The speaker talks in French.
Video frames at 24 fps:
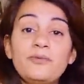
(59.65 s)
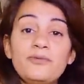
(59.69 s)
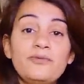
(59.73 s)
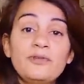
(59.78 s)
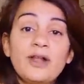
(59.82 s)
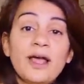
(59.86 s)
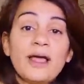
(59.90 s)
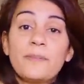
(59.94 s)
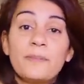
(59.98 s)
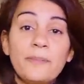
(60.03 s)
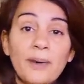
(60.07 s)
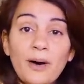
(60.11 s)

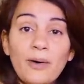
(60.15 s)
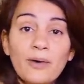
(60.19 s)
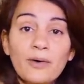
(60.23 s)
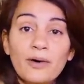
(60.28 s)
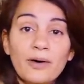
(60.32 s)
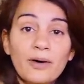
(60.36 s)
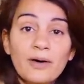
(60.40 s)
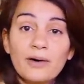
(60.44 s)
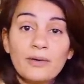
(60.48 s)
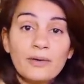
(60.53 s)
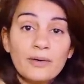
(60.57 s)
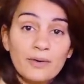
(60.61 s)
n'avez pas
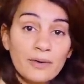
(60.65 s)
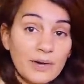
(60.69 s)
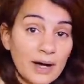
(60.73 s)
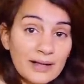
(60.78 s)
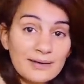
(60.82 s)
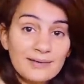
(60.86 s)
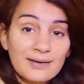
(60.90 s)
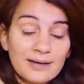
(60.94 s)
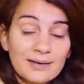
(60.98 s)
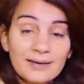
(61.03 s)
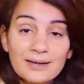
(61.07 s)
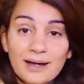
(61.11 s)
encore euh,
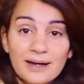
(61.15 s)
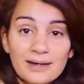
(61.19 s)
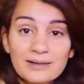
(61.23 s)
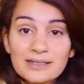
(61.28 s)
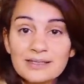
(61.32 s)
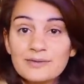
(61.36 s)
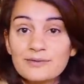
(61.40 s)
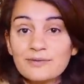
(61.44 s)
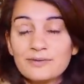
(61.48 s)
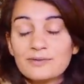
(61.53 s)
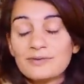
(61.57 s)
raté le train si vous